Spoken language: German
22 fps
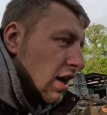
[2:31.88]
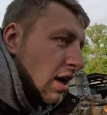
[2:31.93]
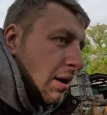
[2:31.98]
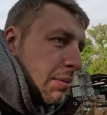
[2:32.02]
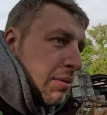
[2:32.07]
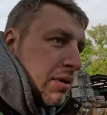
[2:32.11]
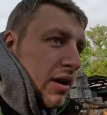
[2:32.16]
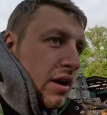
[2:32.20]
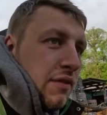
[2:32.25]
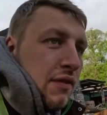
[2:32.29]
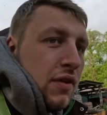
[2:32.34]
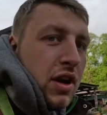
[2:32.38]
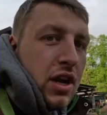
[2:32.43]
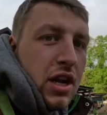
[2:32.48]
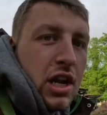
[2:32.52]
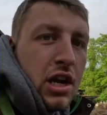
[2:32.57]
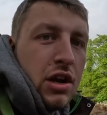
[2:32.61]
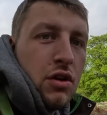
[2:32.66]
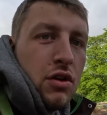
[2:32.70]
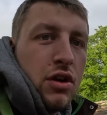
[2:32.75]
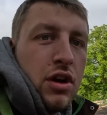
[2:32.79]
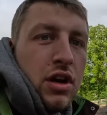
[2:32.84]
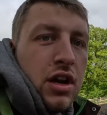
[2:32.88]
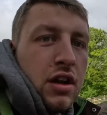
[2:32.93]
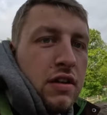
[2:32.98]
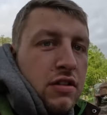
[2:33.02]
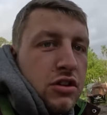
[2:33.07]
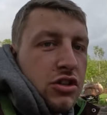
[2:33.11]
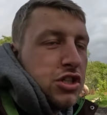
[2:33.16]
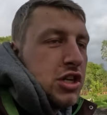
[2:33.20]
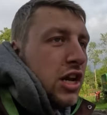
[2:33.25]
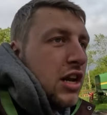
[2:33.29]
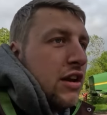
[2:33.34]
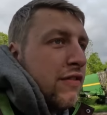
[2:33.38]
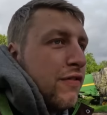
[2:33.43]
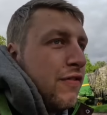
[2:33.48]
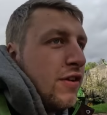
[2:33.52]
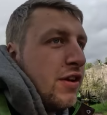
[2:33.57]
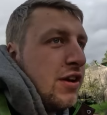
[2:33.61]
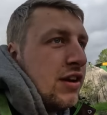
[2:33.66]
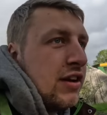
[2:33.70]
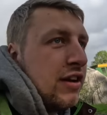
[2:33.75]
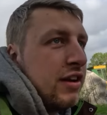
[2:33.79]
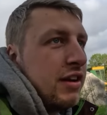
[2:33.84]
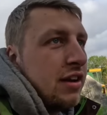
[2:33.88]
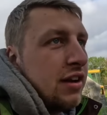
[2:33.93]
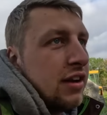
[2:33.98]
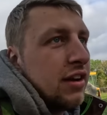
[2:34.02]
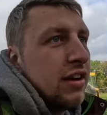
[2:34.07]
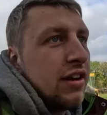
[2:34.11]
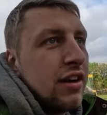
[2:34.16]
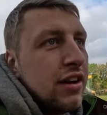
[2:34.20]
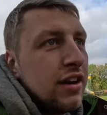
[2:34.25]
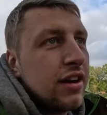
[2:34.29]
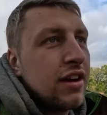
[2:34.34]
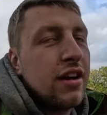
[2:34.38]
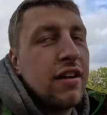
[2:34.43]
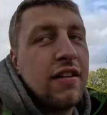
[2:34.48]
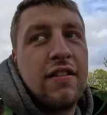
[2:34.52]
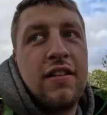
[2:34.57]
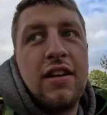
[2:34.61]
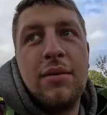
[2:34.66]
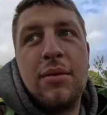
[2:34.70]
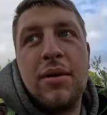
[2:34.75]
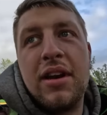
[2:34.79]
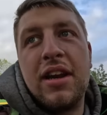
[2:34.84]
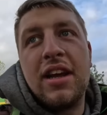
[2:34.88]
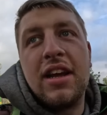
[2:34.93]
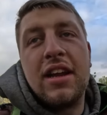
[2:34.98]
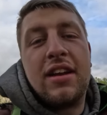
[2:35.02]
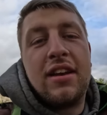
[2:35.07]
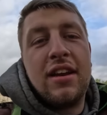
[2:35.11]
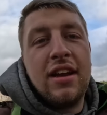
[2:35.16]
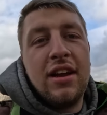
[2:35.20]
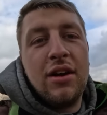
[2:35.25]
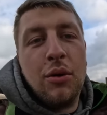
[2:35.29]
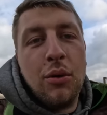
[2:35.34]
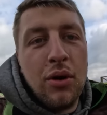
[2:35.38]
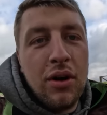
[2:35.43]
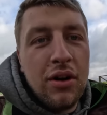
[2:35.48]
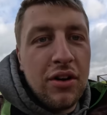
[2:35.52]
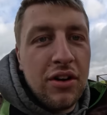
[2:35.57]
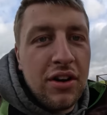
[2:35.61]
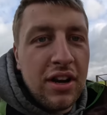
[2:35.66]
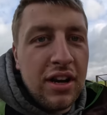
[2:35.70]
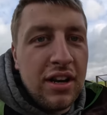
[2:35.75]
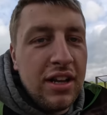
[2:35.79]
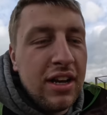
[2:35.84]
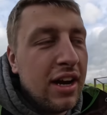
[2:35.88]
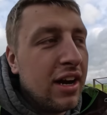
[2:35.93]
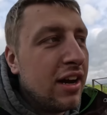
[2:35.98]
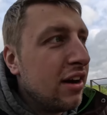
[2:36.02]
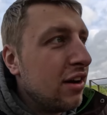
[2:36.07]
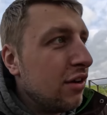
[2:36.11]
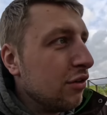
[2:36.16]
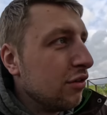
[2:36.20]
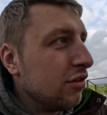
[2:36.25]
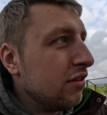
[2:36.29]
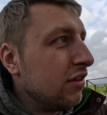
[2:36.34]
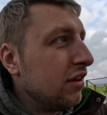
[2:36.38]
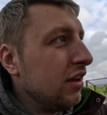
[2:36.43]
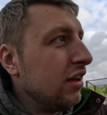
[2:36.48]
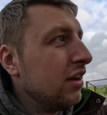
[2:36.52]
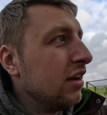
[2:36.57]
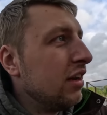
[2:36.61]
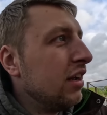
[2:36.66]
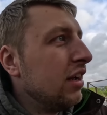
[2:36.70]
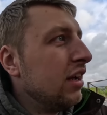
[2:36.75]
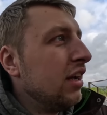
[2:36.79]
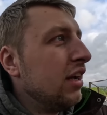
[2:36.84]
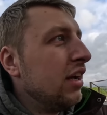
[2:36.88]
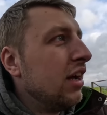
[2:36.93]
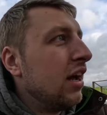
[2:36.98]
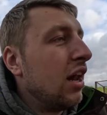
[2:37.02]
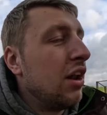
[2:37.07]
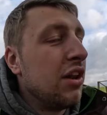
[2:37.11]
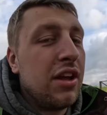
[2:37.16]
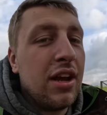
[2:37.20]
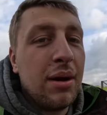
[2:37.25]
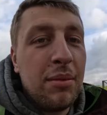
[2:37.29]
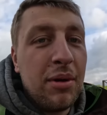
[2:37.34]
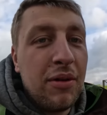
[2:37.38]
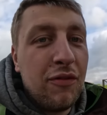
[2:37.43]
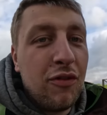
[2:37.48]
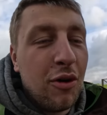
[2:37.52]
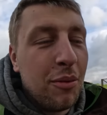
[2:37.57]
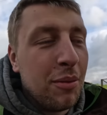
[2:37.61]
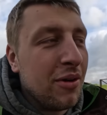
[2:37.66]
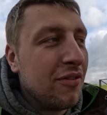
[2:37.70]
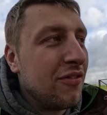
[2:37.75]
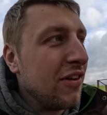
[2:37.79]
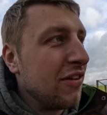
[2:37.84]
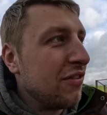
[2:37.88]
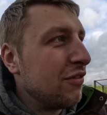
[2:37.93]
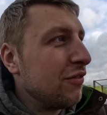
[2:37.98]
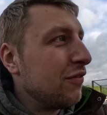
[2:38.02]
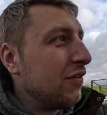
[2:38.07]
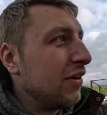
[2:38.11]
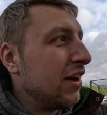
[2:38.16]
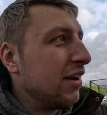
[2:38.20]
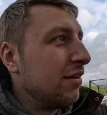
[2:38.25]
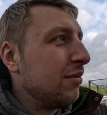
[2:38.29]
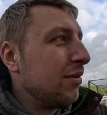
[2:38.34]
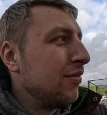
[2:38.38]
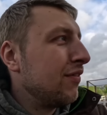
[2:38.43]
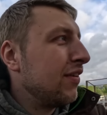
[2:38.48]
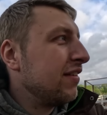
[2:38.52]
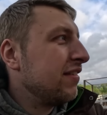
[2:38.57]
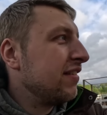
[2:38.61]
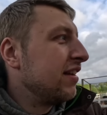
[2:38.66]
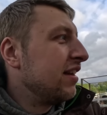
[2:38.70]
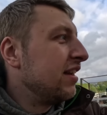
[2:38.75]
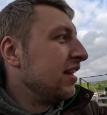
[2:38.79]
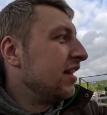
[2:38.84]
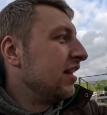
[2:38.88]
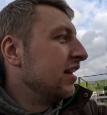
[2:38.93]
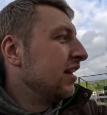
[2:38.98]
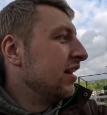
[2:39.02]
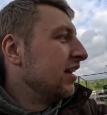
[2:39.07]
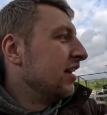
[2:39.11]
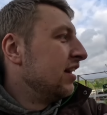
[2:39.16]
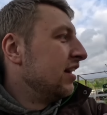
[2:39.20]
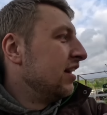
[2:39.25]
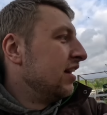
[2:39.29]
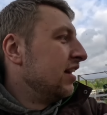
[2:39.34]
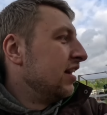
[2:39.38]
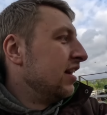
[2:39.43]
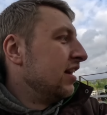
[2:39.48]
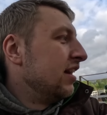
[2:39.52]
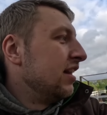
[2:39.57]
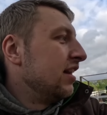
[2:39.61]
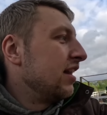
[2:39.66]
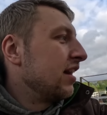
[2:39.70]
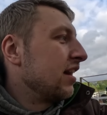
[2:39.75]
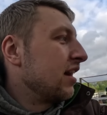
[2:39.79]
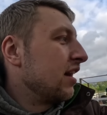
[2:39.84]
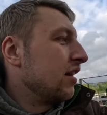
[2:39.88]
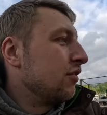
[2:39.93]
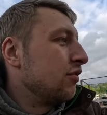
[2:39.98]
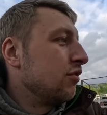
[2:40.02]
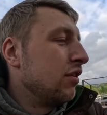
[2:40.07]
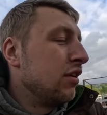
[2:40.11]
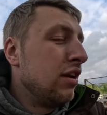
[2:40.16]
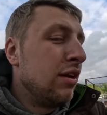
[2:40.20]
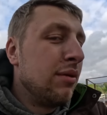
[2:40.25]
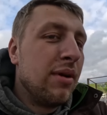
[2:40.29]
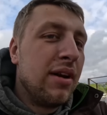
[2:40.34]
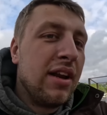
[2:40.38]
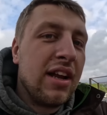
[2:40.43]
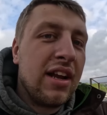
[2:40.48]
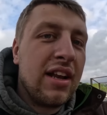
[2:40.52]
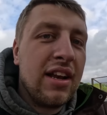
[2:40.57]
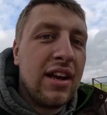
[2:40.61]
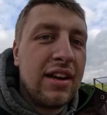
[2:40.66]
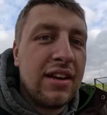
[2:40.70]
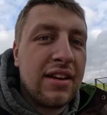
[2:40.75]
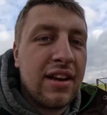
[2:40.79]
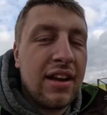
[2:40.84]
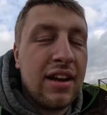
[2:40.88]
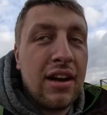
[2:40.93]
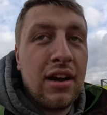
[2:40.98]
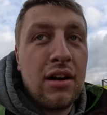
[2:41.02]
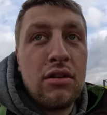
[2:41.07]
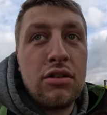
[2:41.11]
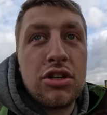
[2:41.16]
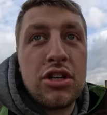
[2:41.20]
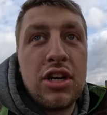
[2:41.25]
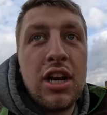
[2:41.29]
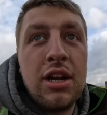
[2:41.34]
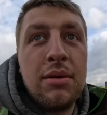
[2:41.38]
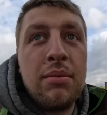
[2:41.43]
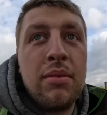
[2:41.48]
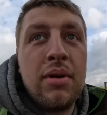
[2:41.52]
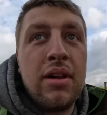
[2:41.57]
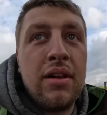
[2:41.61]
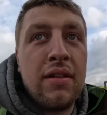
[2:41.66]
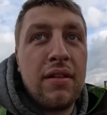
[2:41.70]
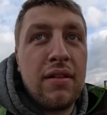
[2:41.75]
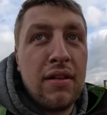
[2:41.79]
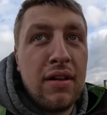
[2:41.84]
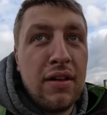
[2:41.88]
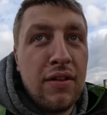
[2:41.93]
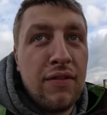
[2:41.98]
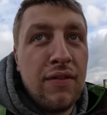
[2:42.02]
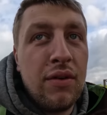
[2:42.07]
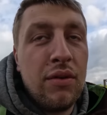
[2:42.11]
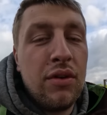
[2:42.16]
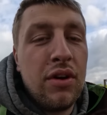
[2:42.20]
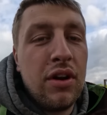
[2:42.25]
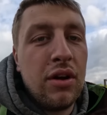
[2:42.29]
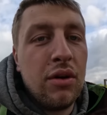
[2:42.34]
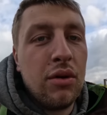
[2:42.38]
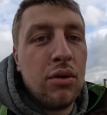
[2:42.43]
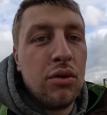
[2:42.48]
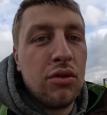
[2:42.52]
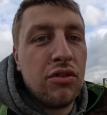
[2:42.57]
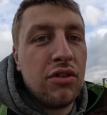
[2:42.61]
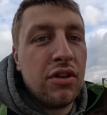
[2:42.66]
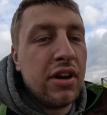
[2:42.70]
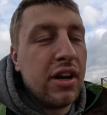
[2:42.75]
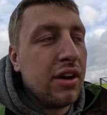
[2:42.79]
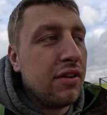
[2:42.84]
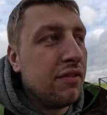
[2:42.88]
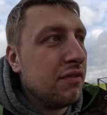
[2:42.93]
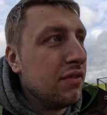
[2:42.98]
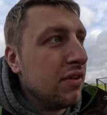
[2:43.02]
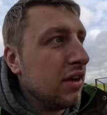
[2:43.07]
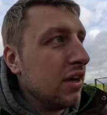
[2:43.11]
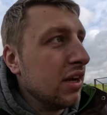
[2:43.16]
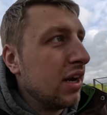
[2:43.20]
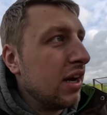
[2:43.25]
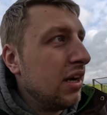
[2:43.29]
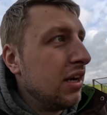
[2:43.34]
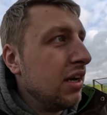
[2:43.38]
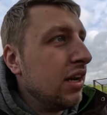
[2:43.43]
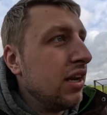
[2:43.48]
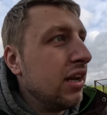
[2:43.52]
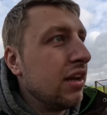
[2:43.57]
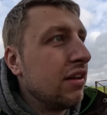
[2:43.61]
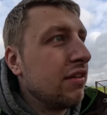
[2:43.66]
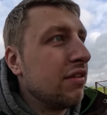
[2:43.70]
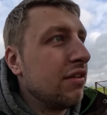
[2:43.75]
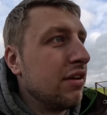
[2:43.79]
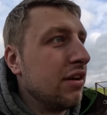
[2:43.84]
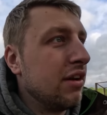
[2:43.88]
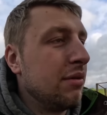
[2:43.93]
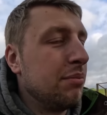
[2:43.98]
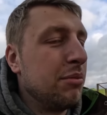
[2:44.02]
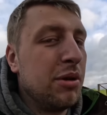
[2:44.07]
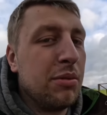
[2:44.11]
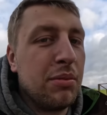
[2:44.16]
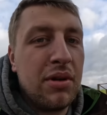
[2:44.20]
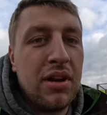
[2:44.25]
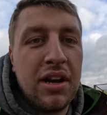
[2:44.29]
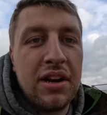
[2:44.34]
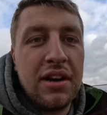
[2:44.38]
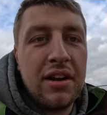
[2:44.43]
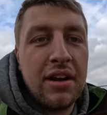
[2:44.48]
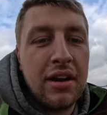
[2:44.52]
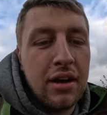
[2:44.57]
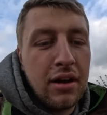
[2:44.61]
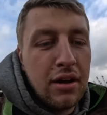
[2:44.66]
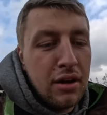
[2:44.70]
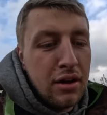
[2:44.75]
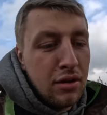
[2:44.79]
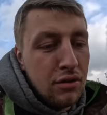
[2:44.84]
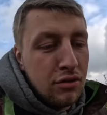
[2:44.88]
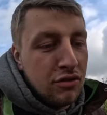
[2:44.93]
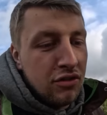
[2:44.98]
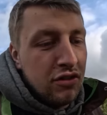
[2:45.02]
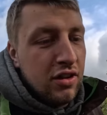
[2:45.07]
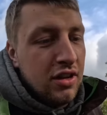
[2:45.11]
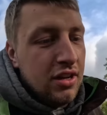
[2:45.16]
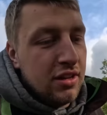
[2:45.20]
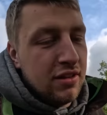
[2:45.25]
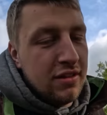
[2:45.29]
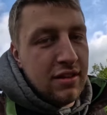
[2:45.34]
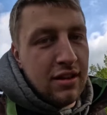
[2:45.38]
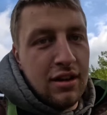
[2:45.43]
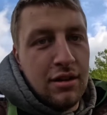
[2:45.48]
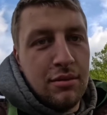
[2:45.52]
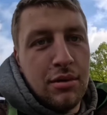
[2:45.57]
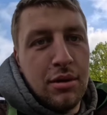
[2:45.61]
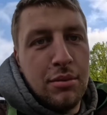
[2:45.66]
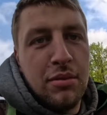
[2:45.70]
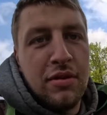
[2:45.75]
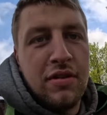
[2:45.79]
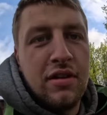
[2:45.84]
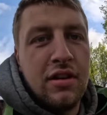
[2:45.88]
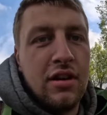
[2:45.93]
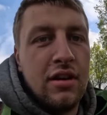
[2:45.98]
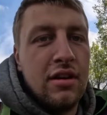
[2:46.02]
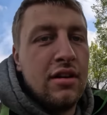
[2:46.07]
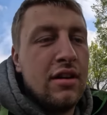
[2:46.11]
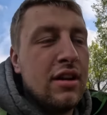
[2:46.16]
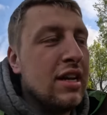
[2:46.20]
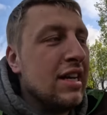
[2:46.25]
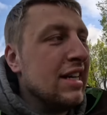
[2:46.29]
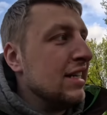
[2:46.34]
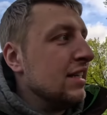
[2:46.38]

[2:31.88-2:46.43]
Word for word: Hab gedacht, wenn ich da doch eine nasse Stelle finde, dann äh, kann es lieber den GT holen und den IH rausziehen. Also ich habe nicht vor, mich festzufahren, aber man weiß ja nie. Dann kannst du lieber den kleinen Träger rausschleppen, als wenn du den großen da irgendwie reinlegst und dann mit dem kleinen Träger rausziehen ist dann immer ein bisschen